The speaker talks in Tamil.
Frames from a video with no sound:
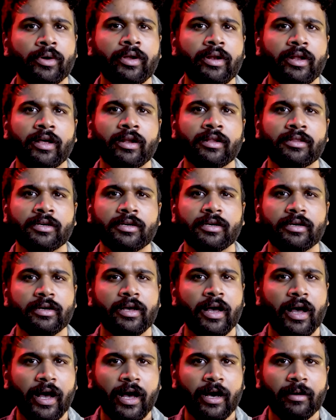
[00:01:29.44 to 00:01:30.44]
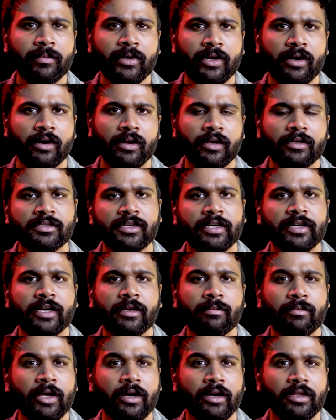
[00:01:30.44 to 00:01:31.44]
சோ இந்நேரத்துக்கு ஆம்பரால
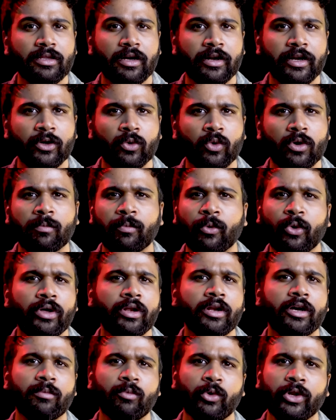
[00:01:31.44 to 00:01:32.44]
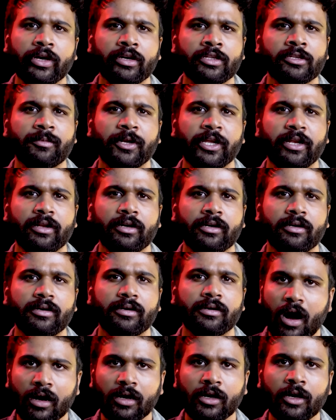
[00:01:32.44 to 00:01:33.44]
செகண்ட் பிளாக்க தாண்டி கூட போயிருக்க முடியாது அப்படின்னு
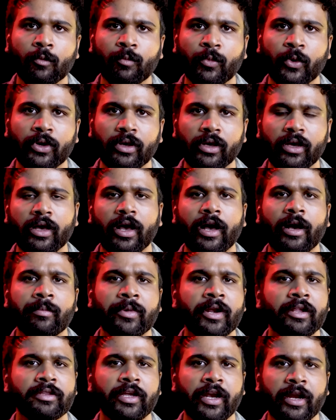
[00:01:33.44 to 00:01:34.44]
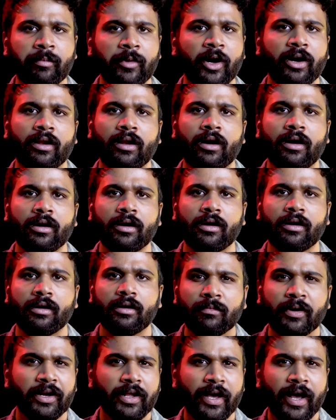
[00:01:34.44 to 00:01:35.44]
அங்க போய் ஆம்பரை தேடி பார்க்குறாங்க
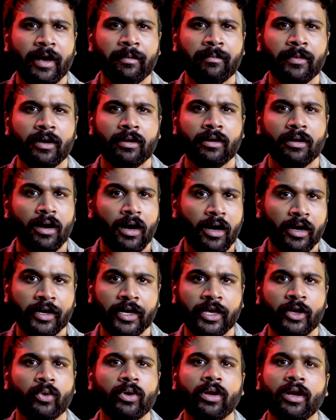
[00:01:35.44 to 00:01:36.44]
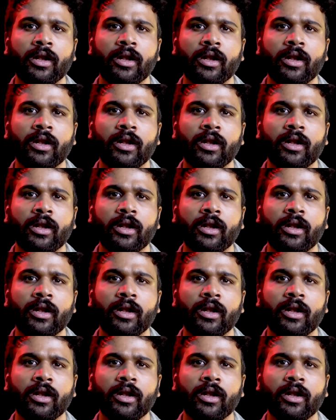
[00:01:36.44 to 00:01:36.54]
பட் ஆம்பர் அங்கேயும்